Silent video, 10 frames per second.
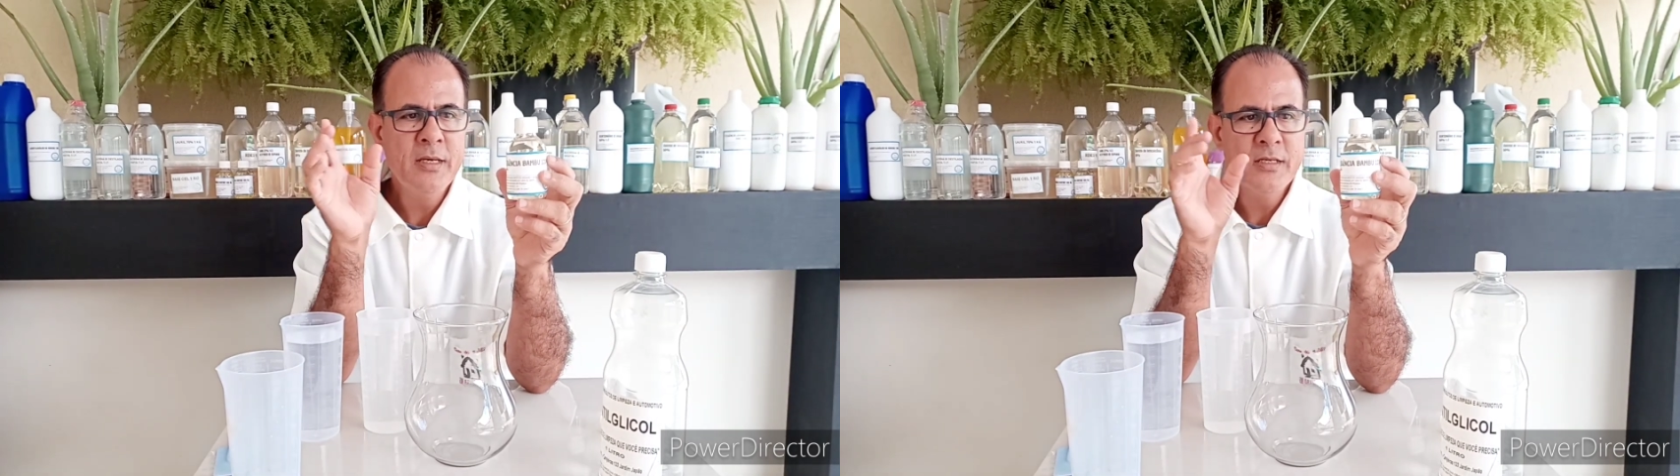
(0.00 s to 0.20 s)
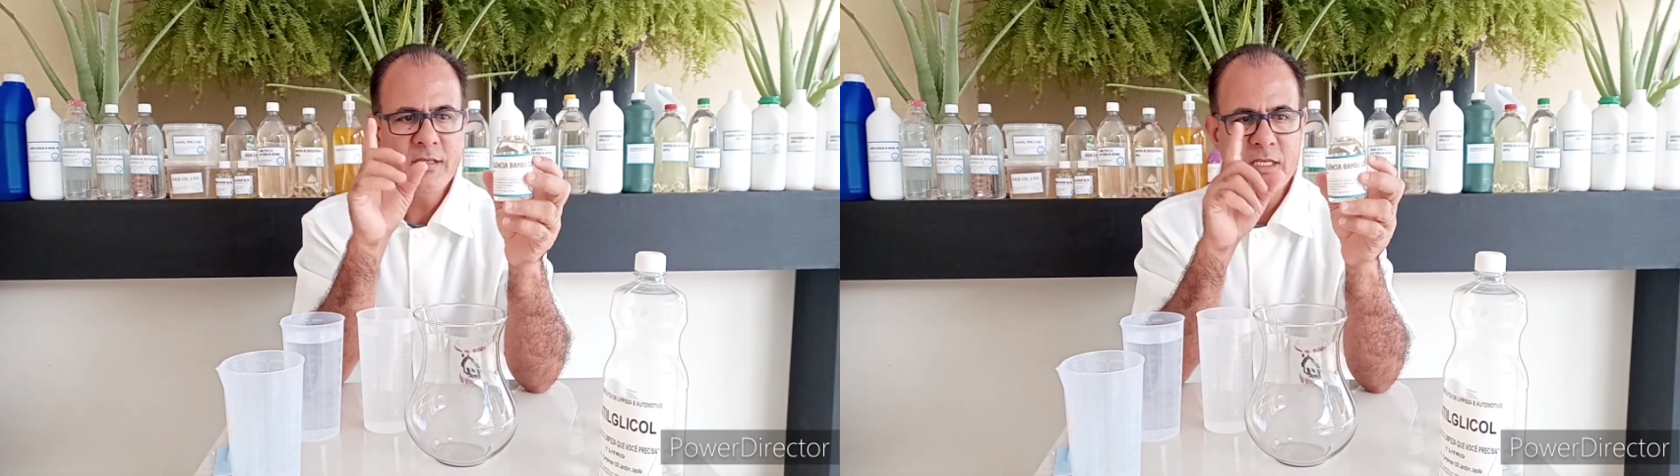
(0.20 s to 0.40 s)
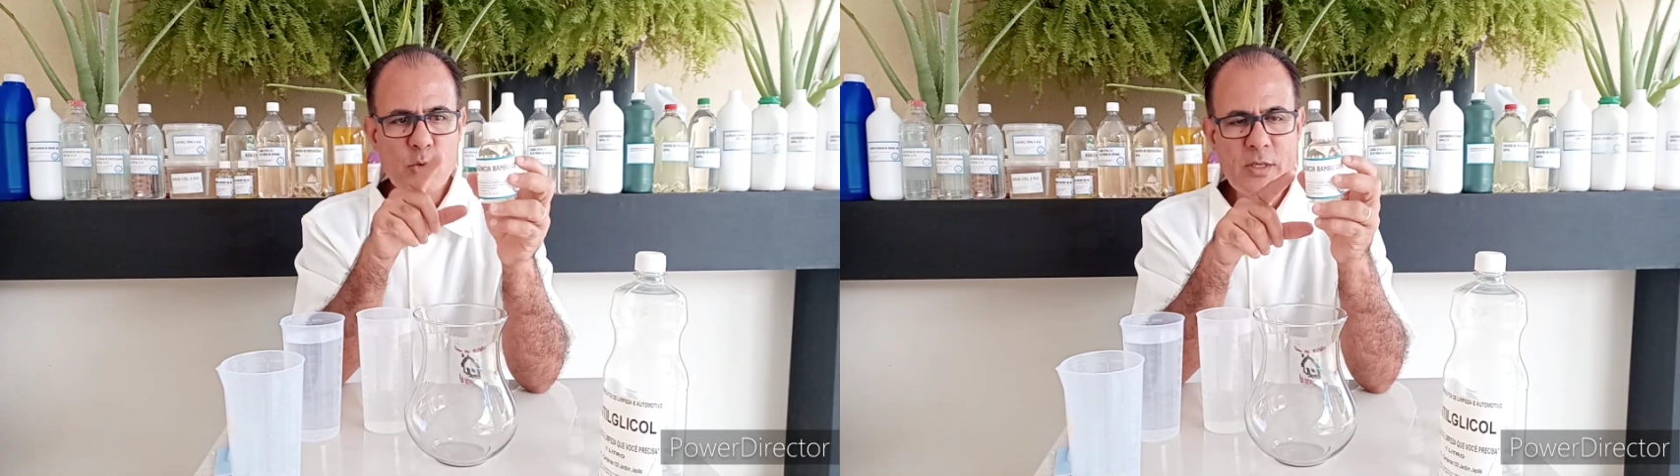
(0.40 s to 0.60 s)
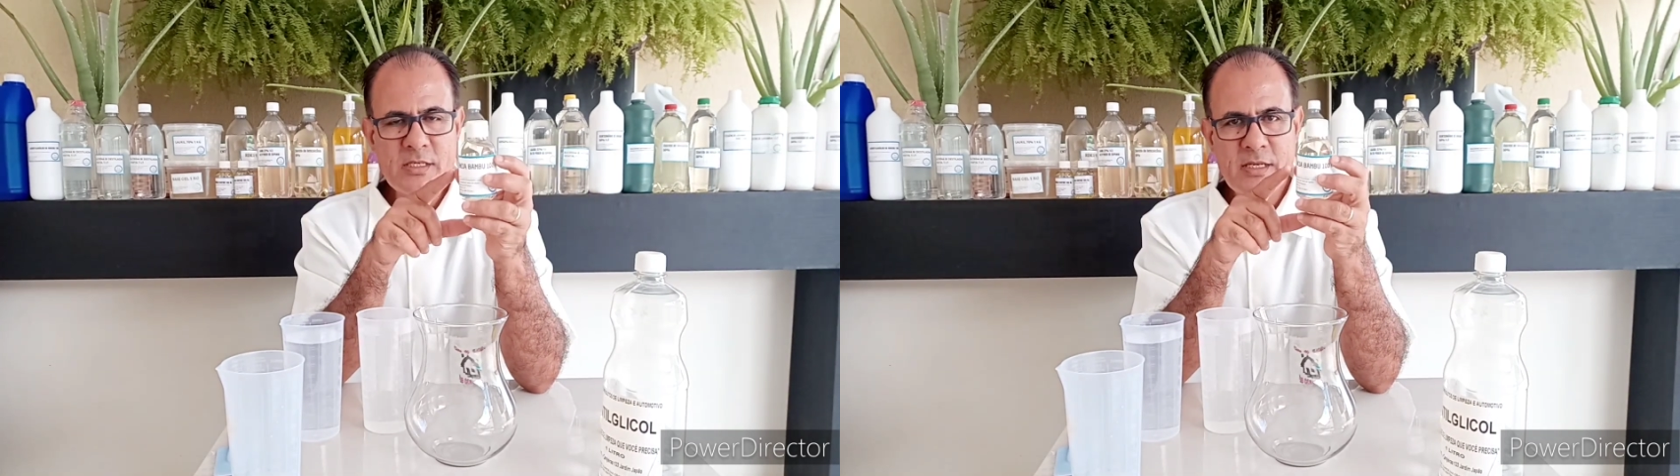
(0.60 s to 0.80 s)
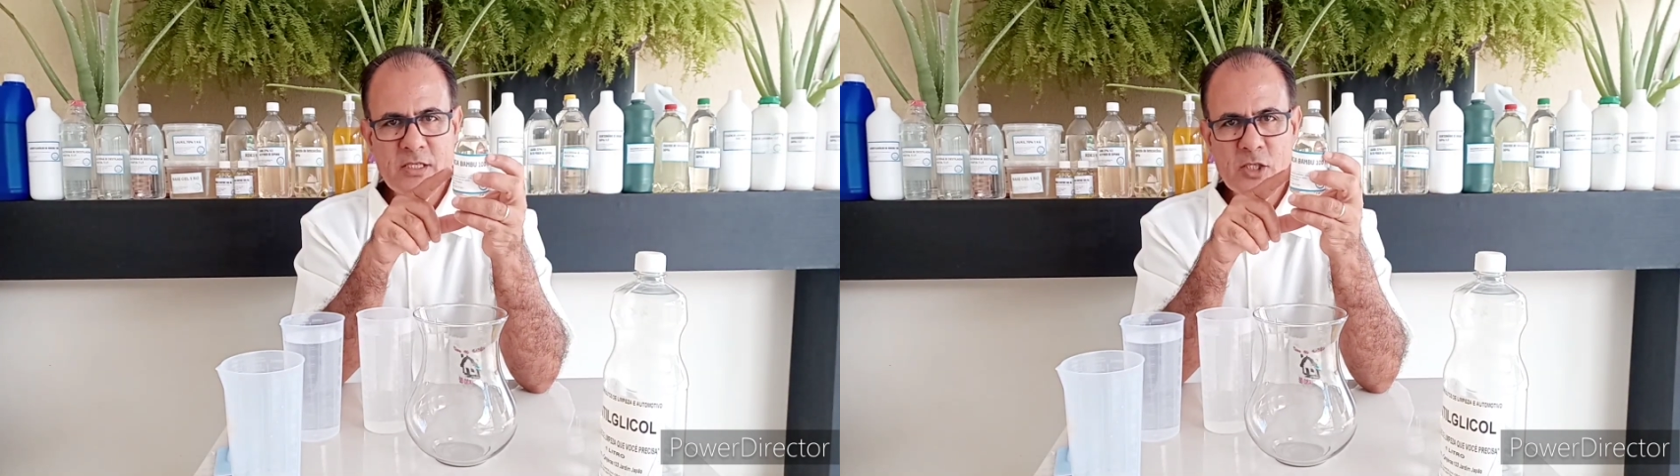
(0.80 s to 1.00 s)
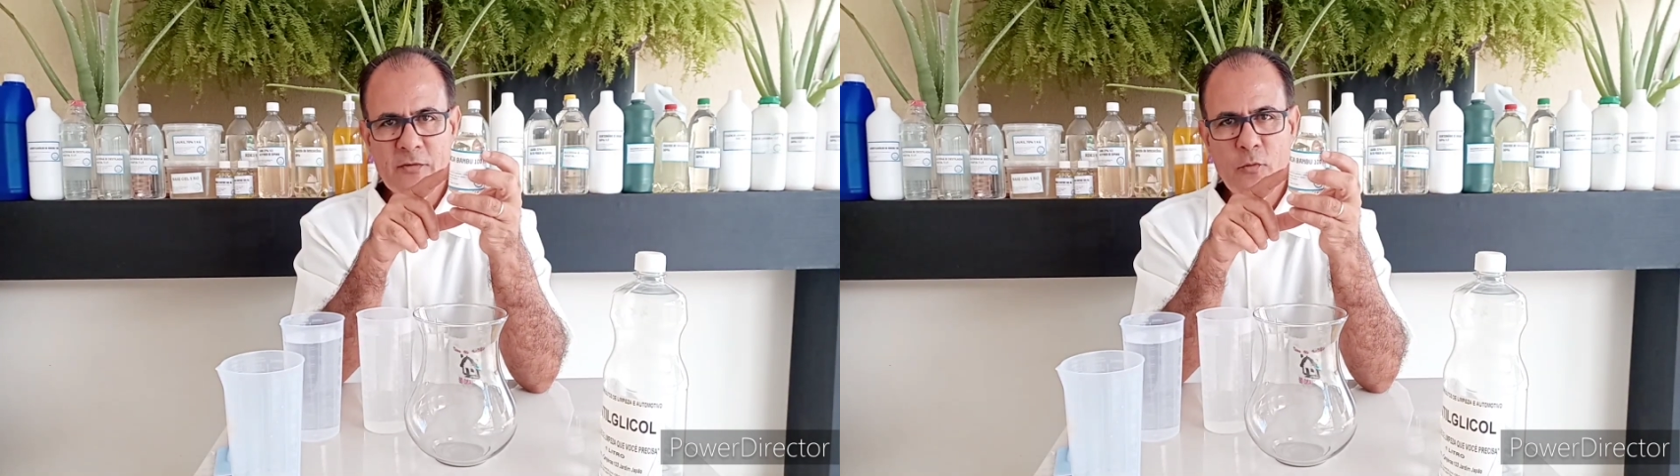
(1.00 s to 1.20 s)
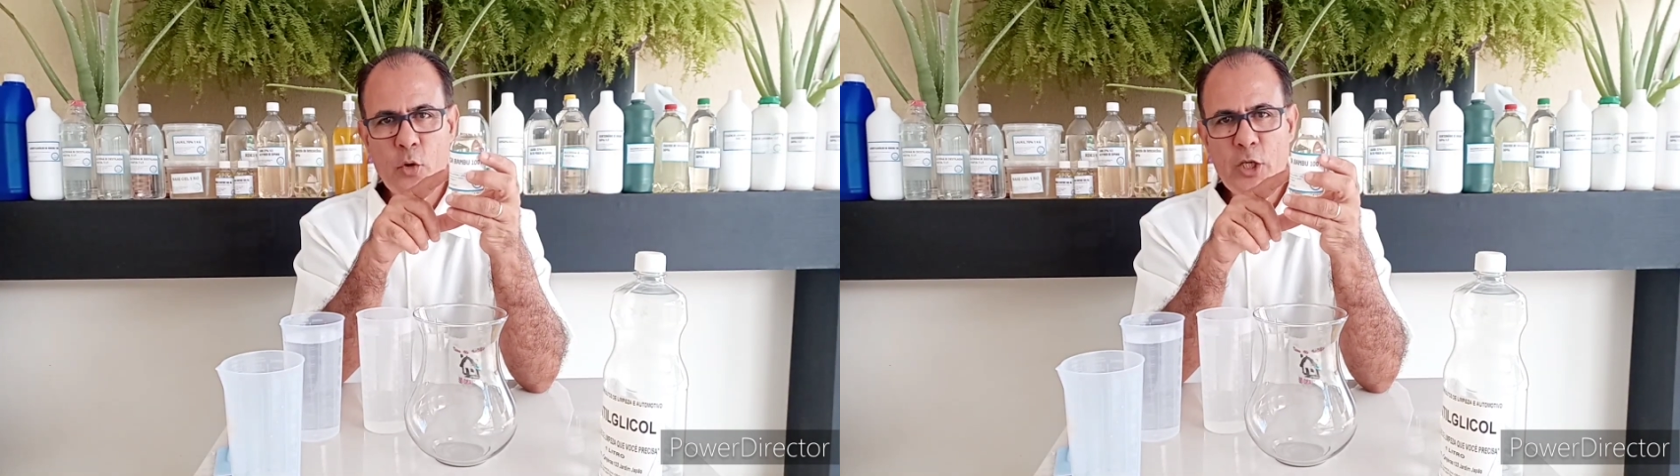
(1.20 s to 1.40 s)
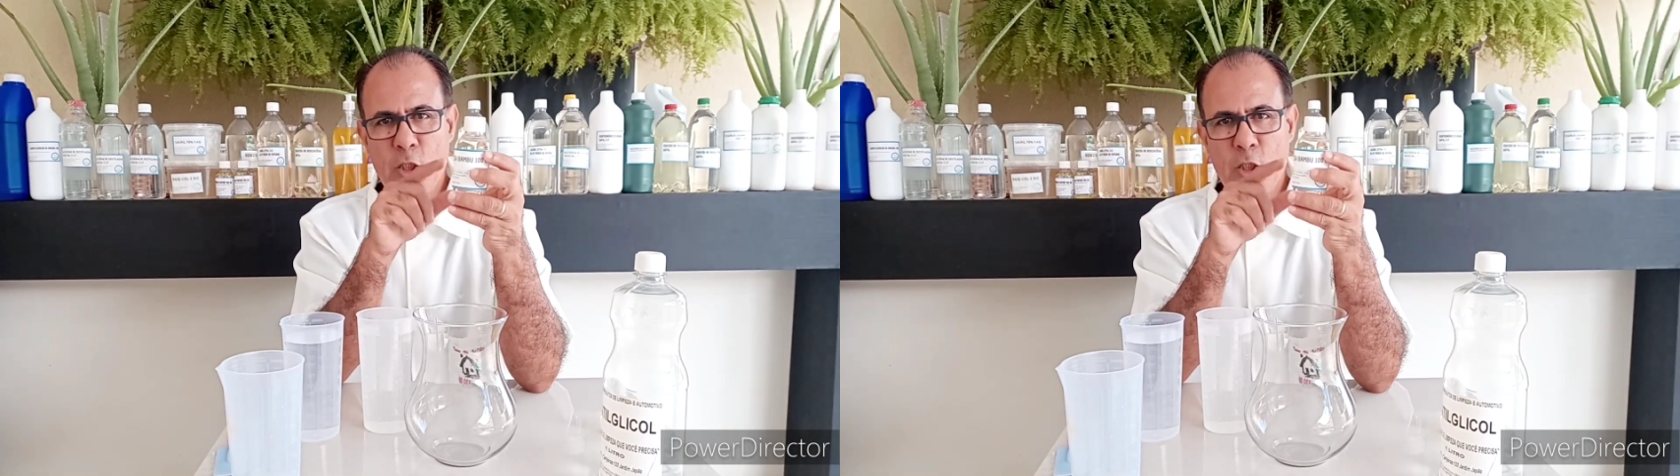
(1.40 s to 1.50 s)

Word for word: Se a sua essência já for